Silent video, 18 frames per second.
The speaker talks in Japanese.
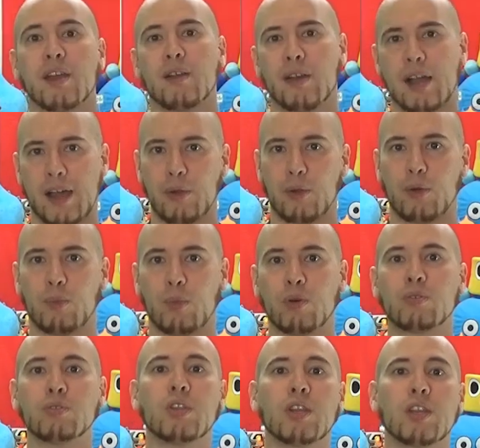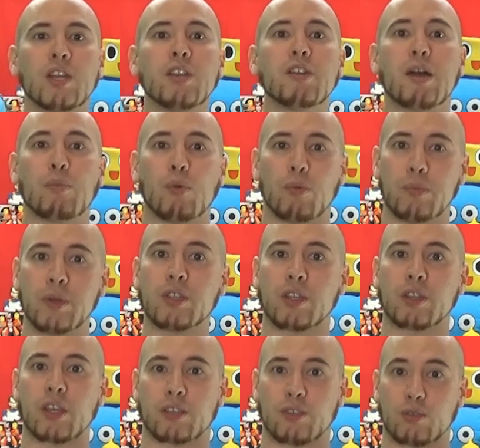あの僕的にはもう見て
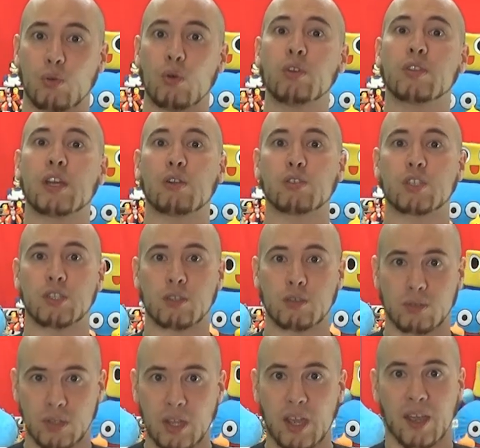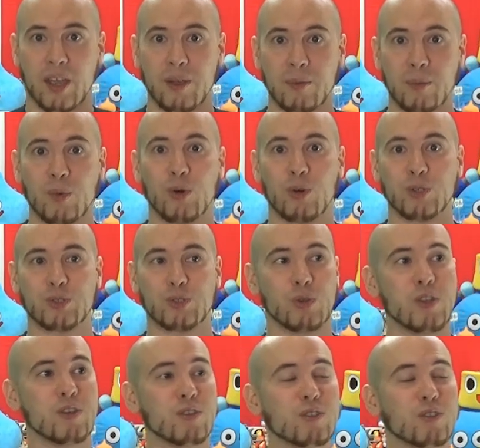てすごい楽しくてもう
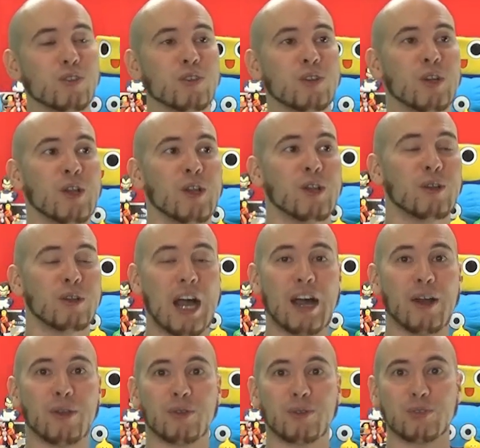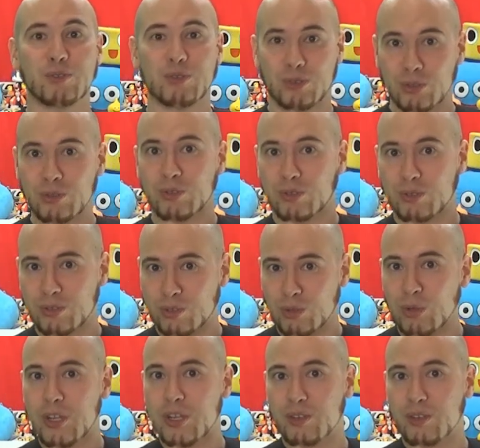ソニックソニッ